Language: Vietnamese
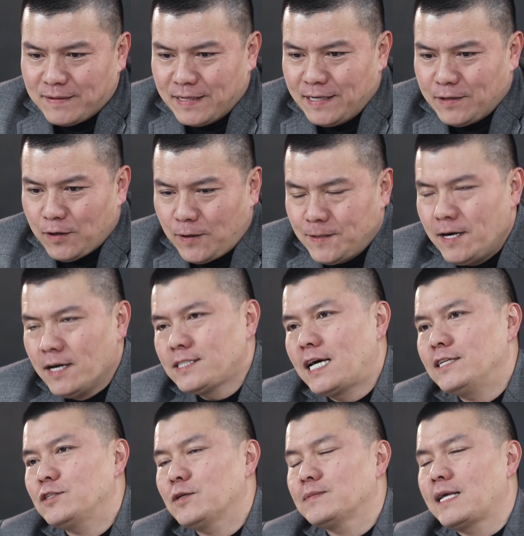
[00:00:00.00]
thì nó hướng
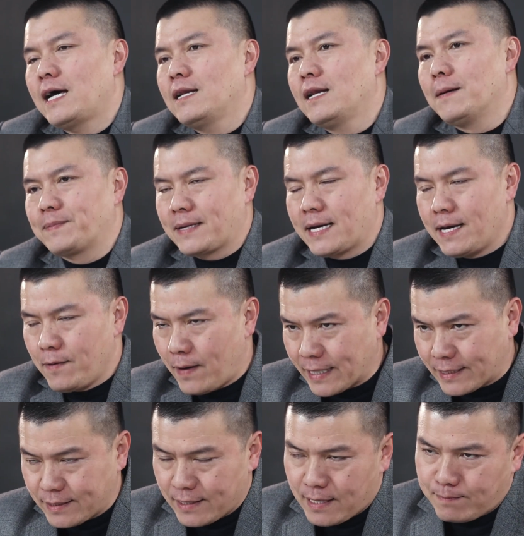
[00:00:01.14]
dẫn chúng ta lập kế
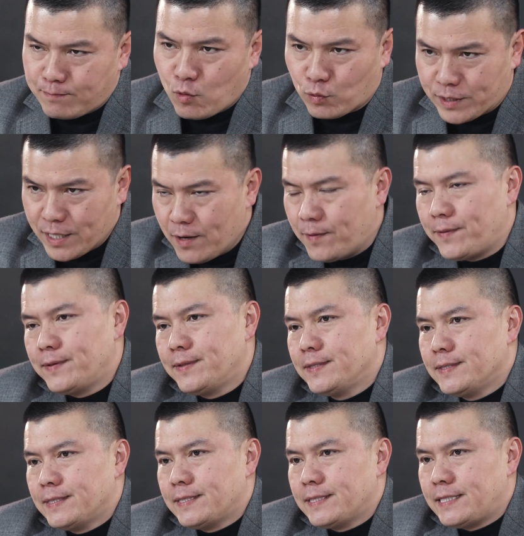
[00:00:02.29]
hoạch, lập mục tiêu.
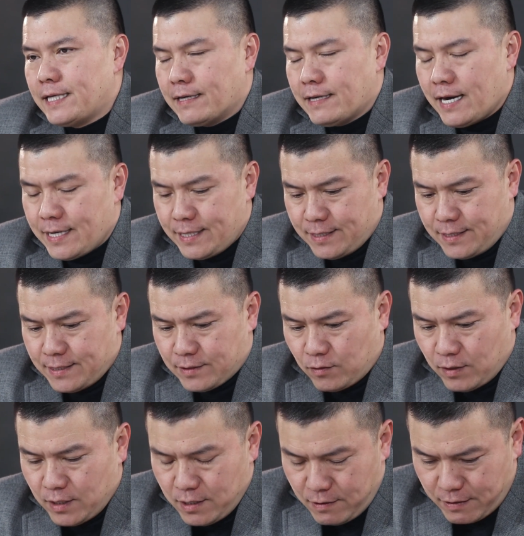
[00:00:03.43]
Thì ở đây
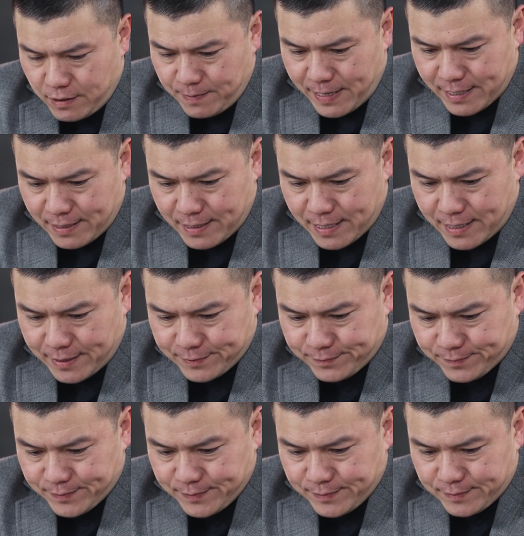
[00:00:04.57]
tôi lưu ý bạn là
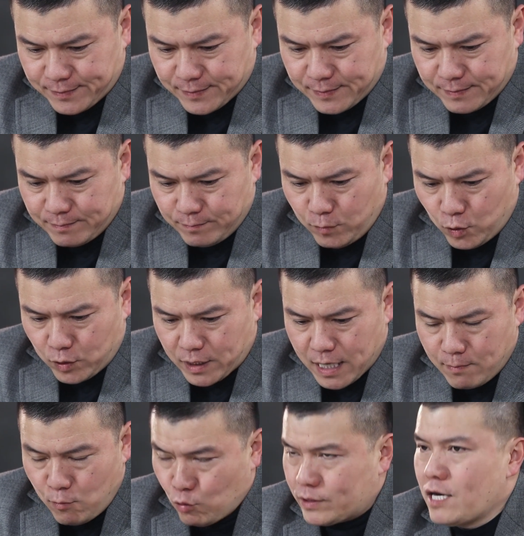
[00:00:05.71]
một
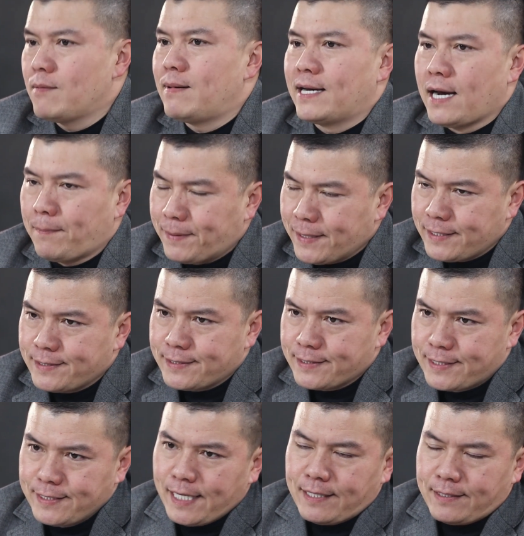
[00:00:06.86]
cái mục tiêu bạn lập ấy,
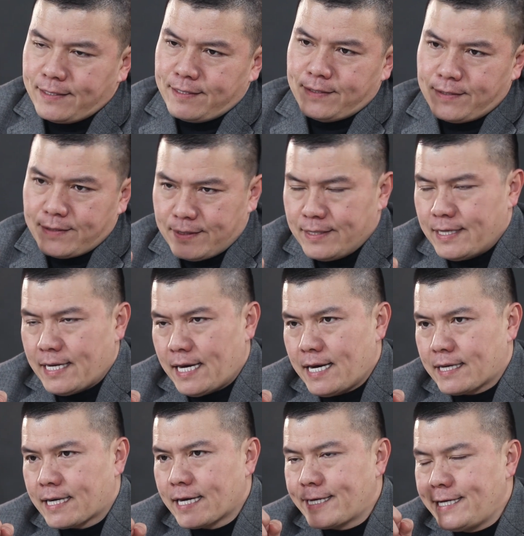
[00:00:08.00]
thứ nhất
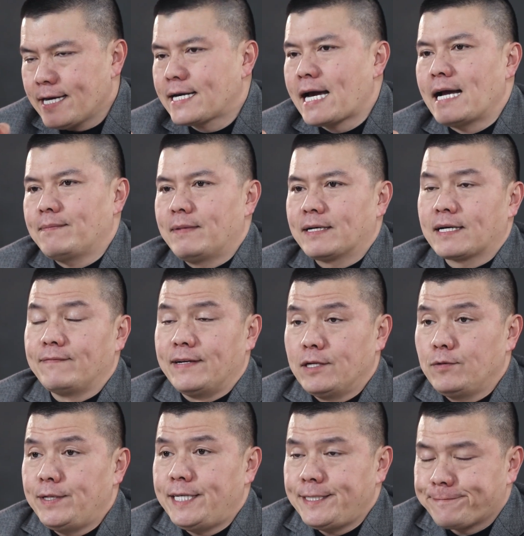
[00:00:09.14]
là cái khía cạnh bạn cần phải
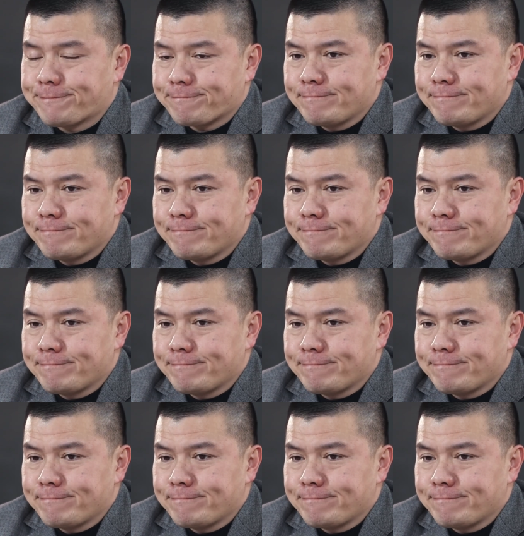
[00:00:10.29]
lưu ý.